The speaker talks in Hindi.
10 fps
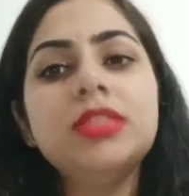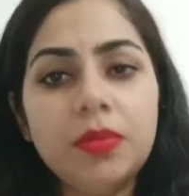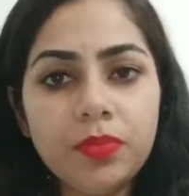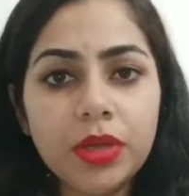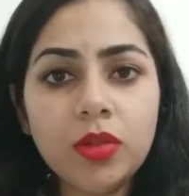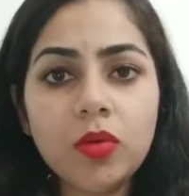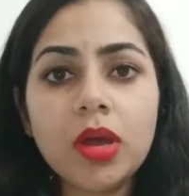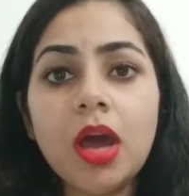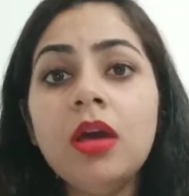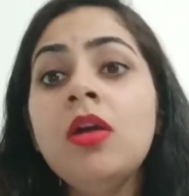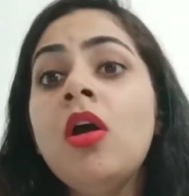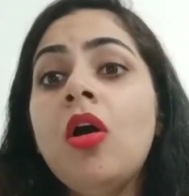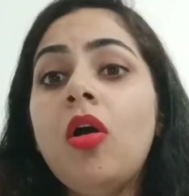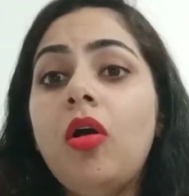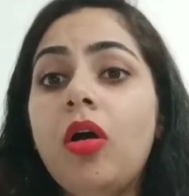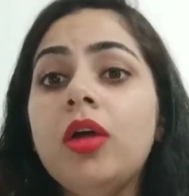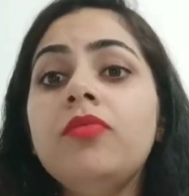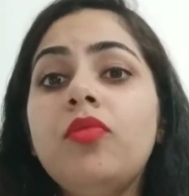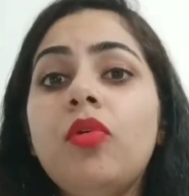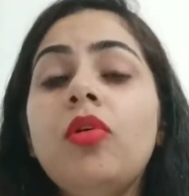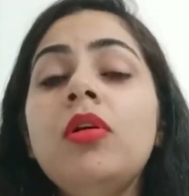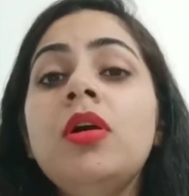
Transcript: सिंपल होगा और वो